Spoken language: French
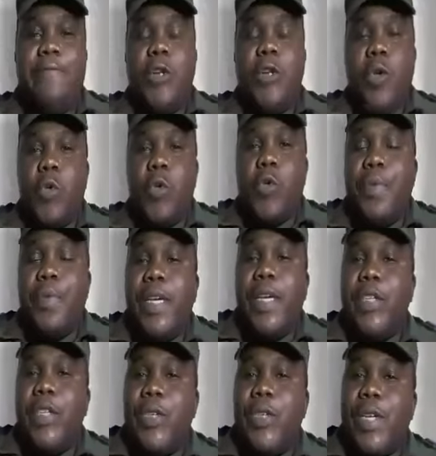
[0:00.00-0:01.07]
Défendons notre
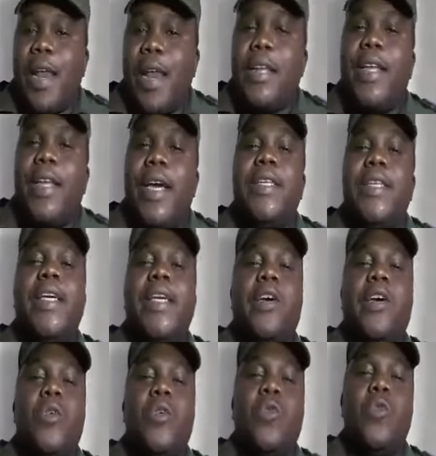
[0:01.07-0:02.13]
pays jusqu'à la
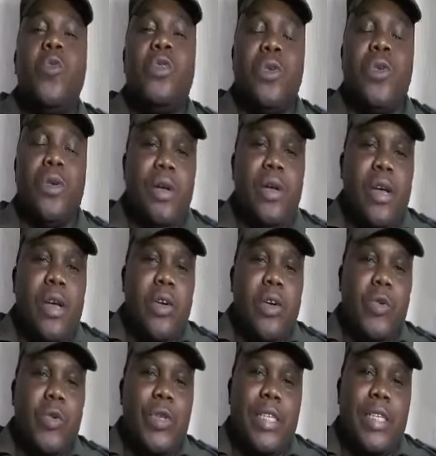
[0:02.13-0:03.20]
dernière goutte
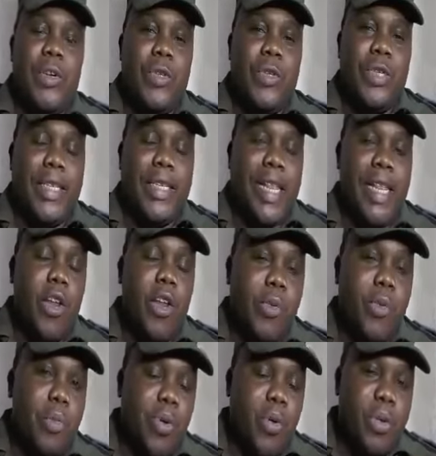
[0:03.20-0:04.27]
euh, de sang, c'était là
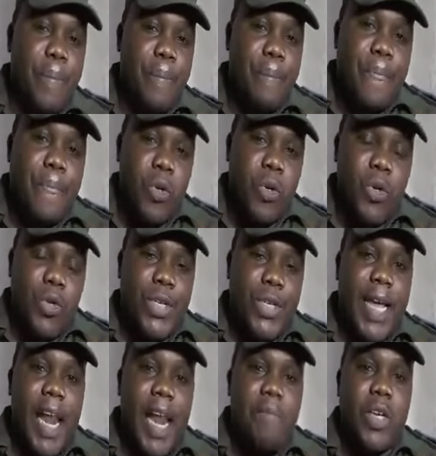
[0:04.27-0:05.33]
les propos euh, du
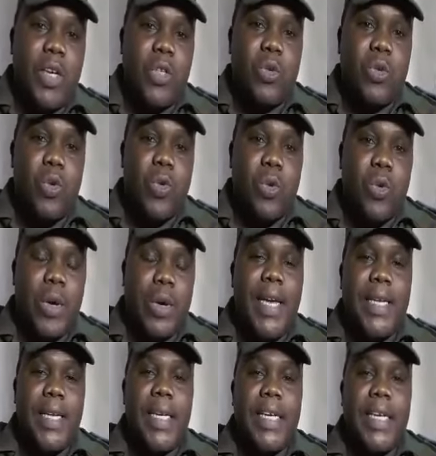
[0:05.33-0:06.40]

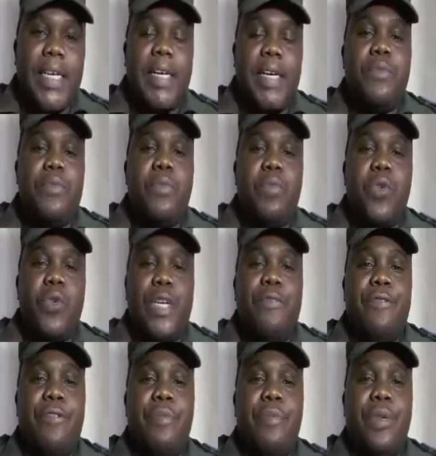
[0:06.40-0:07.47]
général-major Ekenge
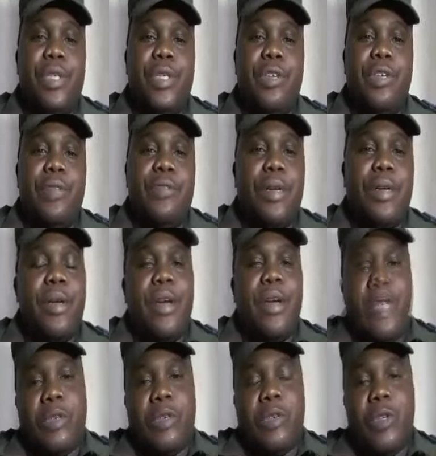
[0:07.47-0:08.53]
Saifomi Sylvain,
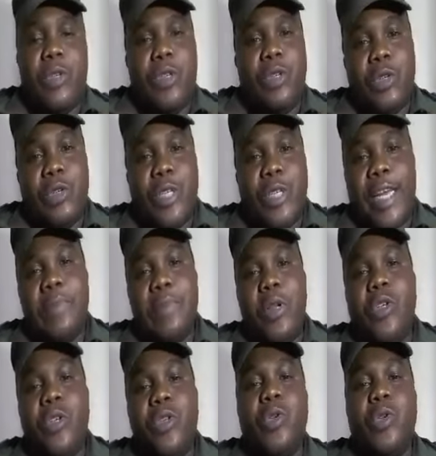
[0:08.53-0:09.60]
qui constitue aussi une
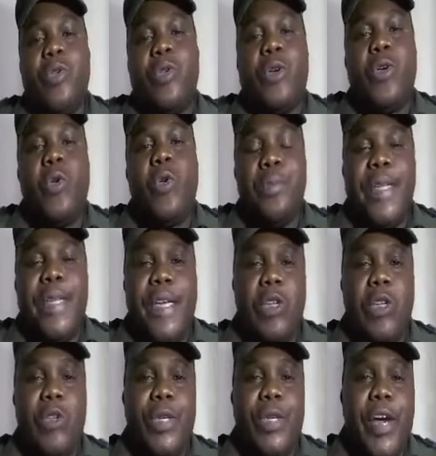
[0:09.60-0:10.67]
réplique sur le
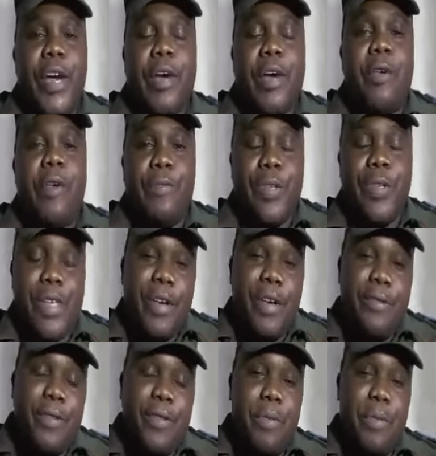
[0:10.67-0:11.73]
communiqué d'hier
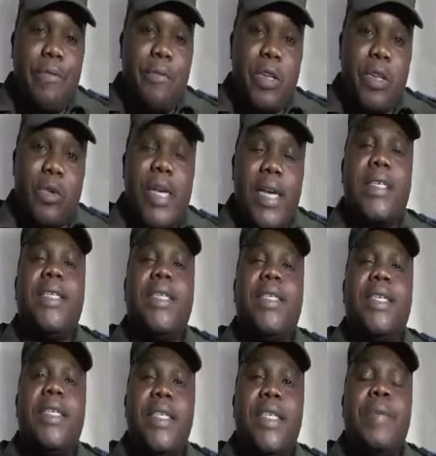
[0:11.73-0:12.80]
d'IFM 23, et
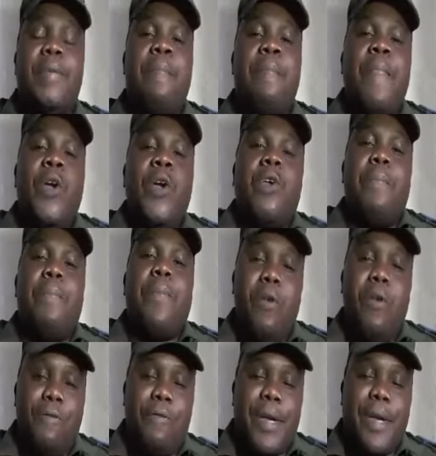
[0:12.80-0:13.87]
c'est ici que
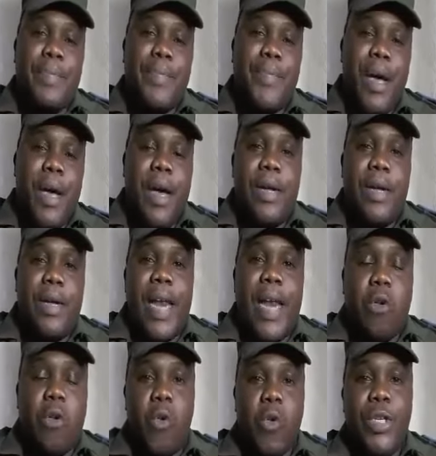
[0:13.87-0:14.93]
prend fin
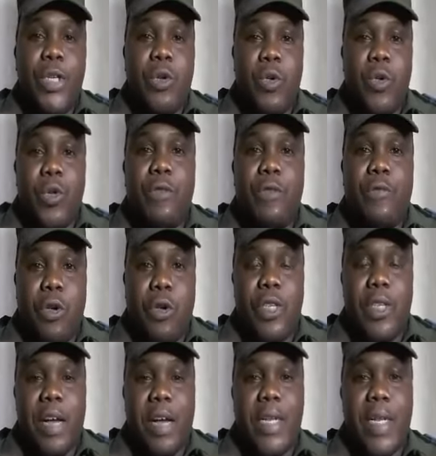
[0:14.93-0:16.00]
euh, la chronique des
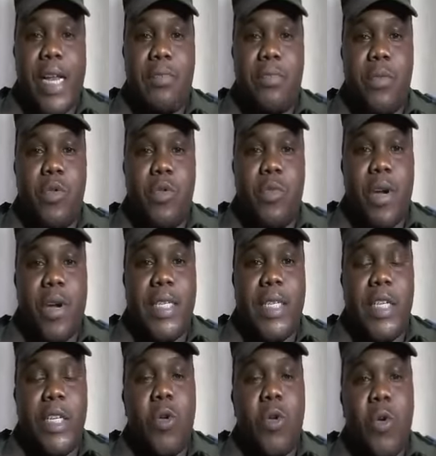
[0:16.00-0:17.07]
forces armées de la République
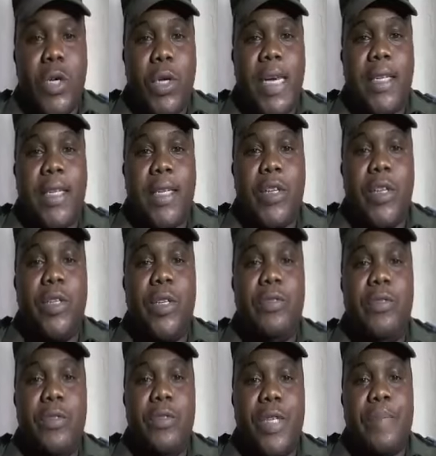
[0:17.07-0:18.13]
démocratique du Congo qui a été
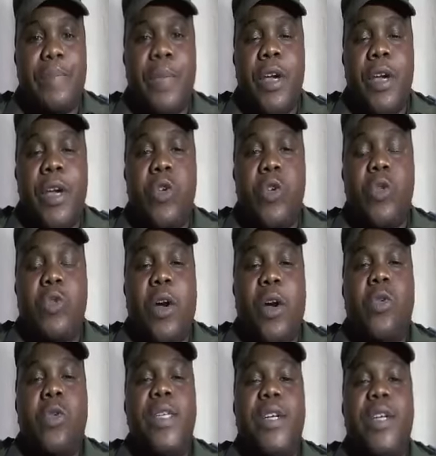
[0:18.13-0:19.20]
diffusée
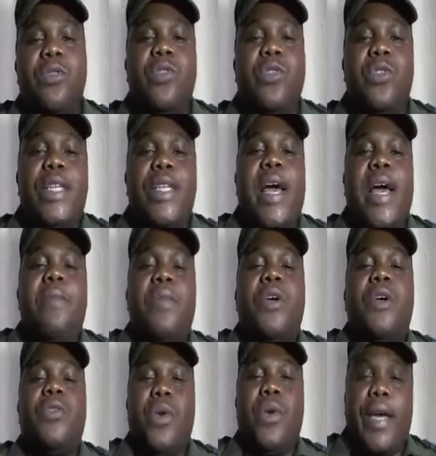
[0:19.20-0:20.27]
sous la coordination du
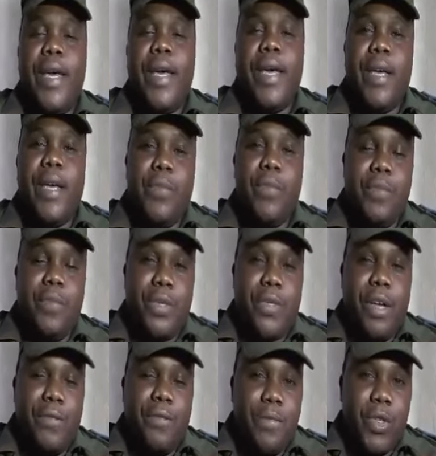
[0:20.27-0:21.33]
général-major Kenge
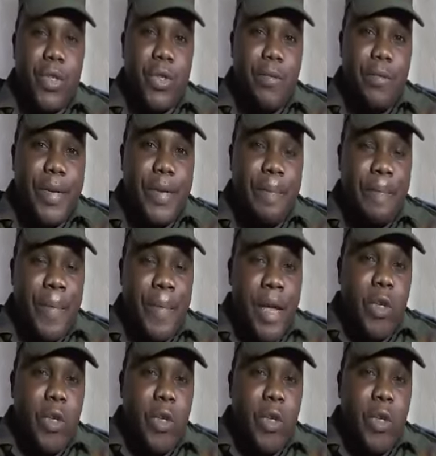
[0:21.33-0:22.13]
Bomo Saifo hein,